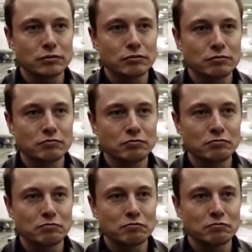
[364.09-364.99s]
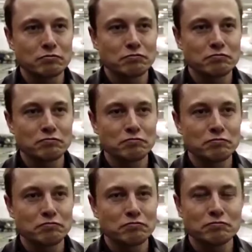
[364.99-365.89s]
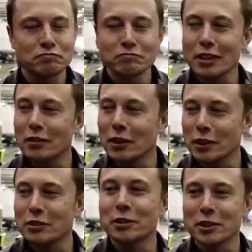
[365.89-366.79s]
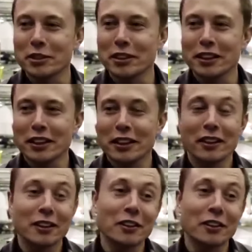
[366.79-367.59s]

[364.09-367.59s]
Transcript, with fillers: えー、まあ軽くあのロータスエリースベース